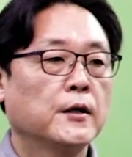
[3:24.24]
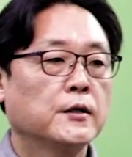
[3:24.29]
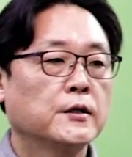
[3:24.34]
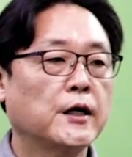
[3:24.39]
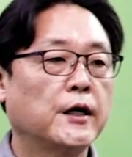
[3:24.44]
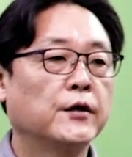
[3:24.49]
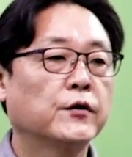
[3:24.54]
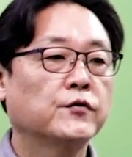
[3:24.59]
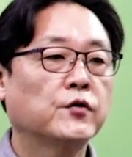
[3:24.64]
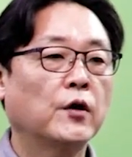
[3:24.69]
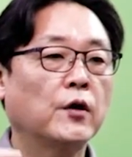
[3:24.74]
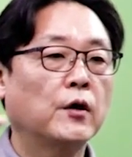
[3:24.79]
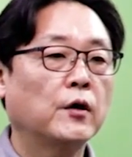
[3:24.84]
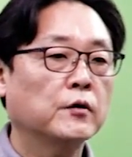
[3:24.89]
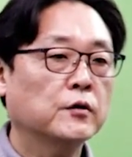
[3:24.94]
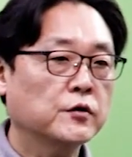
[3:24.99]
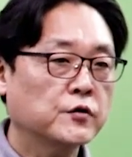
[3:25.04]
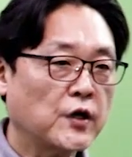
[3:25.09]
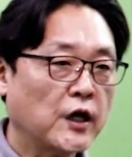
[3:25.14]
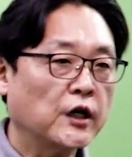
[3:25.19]
자,
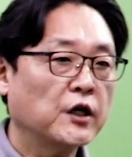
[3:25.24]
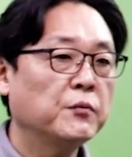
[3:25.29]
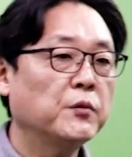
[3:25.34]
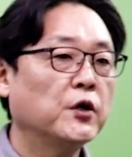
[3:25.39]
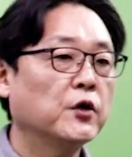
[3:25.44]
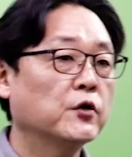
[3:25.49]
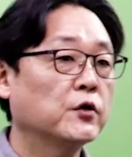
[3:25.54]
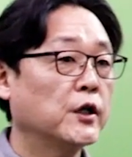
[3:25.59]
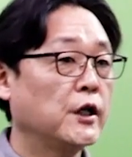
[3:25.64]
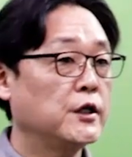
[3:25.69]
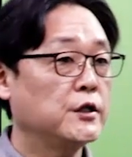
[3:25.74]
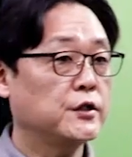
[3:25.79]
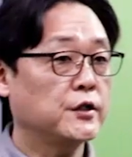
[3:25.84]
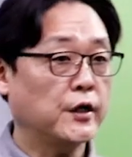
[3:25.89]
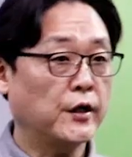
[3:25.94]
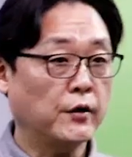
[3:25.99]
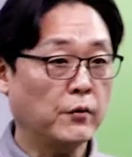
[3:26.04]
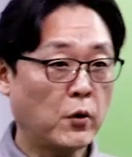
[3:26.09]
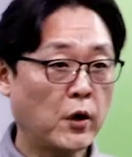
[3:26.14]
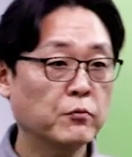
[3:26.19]
그래서 그 상임위원회
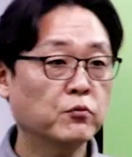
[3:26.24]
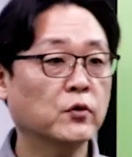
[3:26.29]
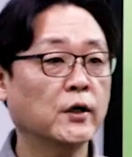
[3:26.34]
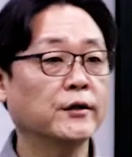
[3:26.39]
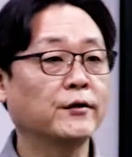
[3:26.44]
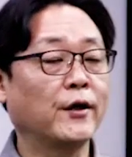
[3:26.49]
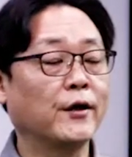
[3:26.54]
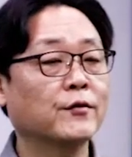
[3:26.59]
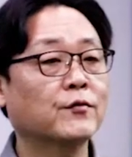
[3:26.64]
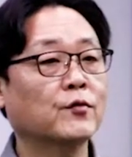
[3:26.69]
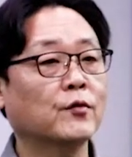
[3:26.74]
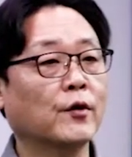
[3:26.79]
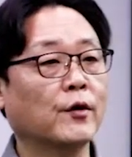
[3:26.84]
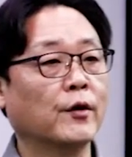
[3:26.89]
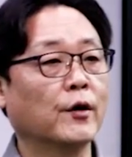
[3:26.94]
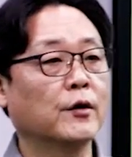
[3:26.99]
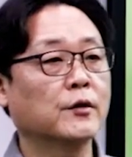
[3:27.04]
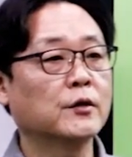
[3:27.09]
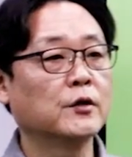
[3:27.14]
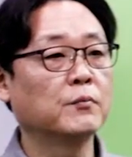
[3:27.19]
이제 회부가 됐어요.